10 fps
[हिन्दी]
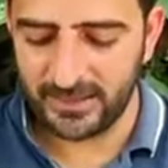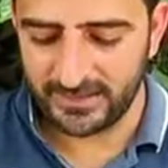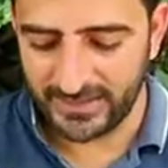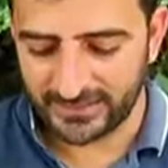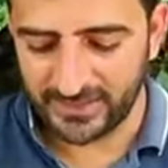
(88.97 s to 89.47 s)

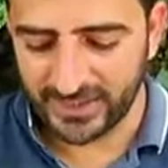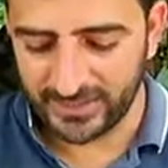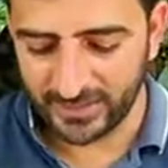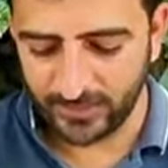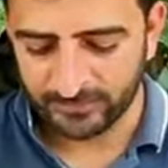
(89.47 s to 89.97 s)

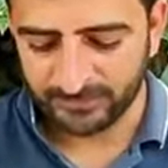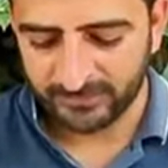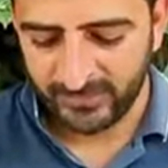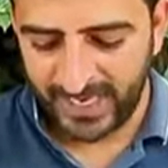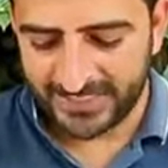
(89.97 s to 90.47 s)
लजस्लेटिव
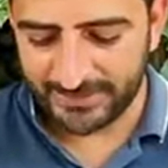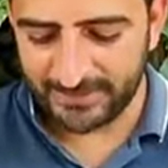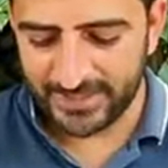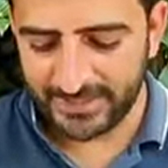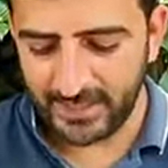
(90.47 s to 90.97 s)

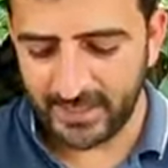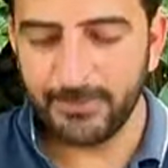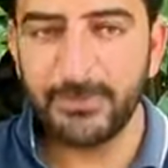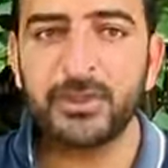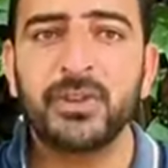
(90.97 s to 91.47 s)
असम्बली
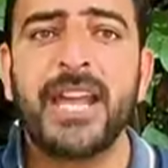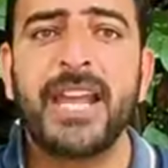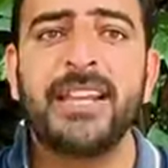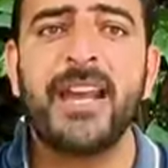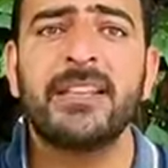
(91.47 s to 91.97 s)
में जो
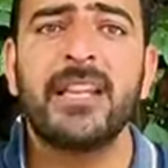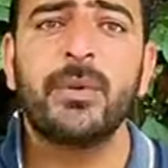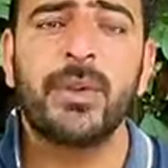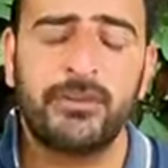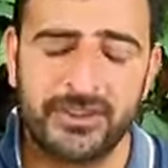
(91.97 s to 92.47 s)
तैनात थे
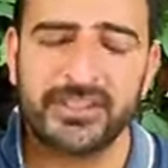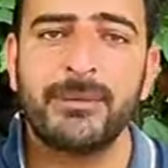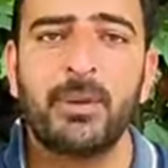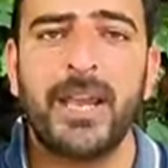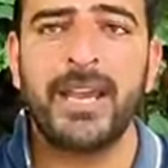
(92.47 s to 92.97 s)
उन्हें फिर से
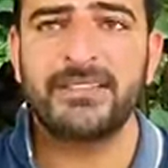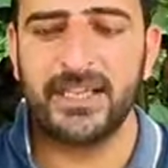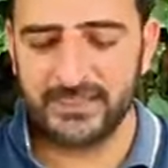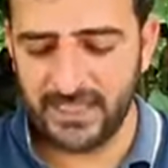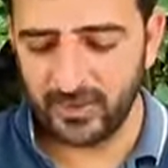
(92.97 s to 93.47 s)
बुलाया
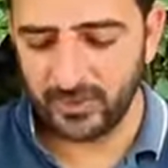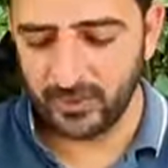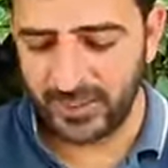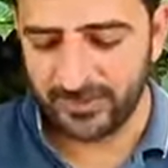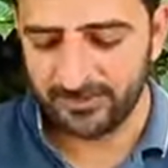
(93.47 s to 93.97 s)
जाता है और
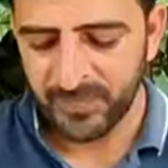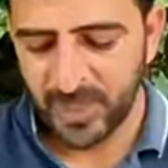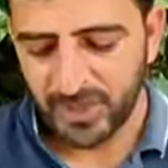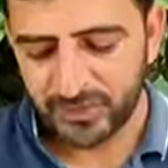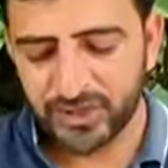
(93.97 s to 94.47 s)

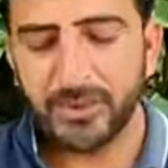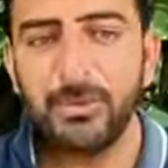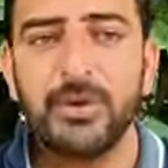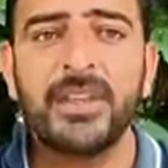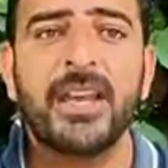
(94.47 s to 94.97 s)
उन्हें
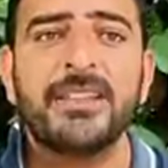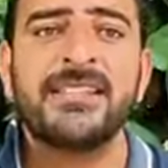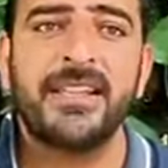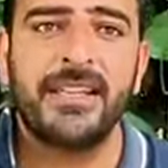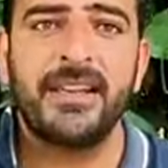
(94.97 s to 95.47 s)
जम्मू या
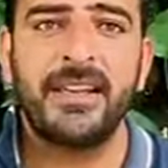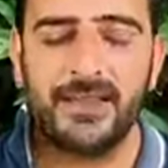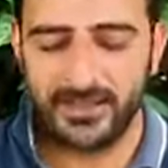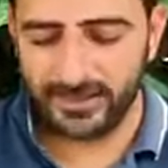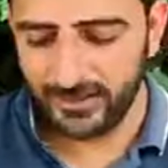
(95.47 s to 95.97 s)

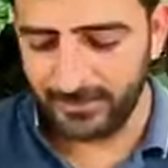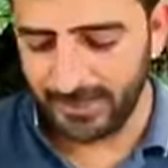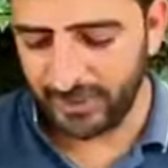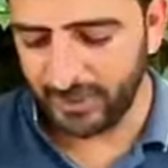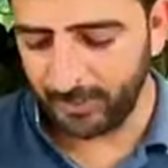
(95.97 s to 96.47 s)
श्रीनगर
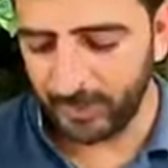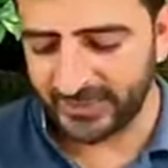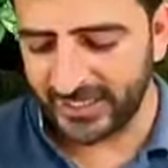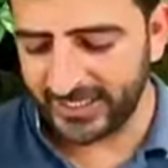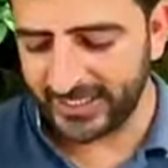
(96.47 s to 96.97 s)
में
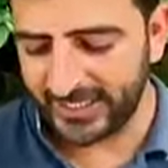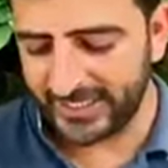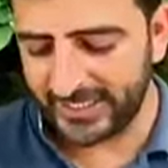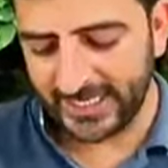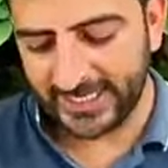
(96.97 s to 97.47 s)
रिपोर्ट करने के
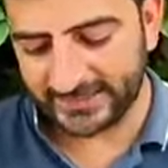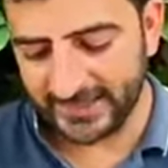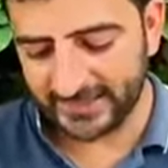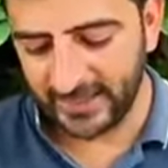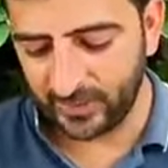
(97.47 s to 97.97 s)
लिए कहा
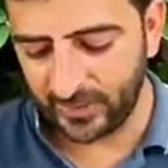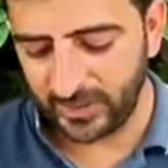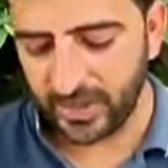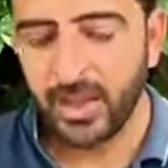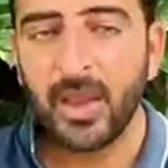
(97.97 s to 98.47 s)
जाता है
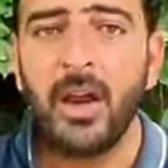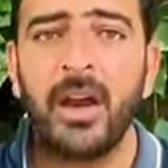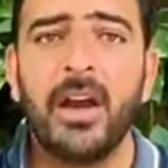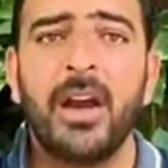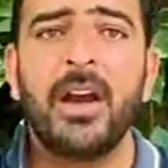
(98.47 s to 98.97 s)
और
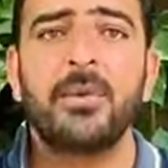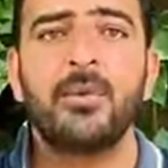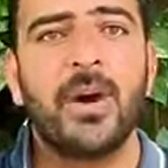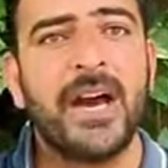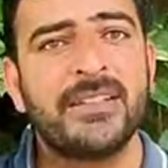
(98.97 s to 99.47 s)

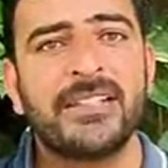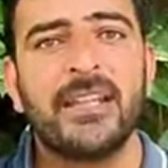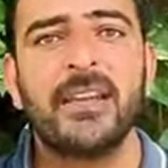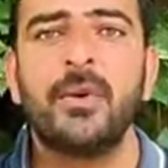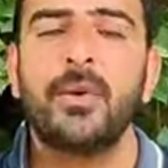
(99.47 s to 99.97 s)
वहाँ
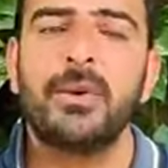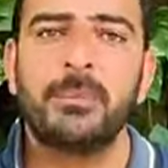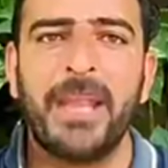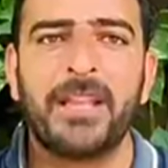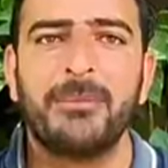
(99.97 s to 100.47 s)
से उन
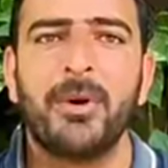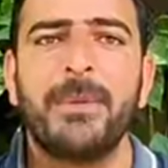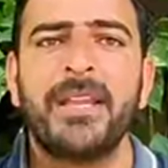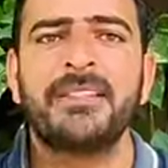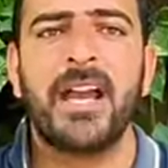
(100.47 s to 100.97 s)
महकमों
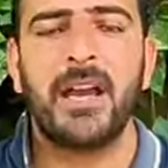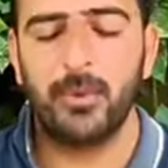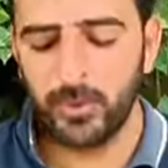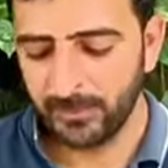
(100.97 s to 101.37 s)
में जहाँ वो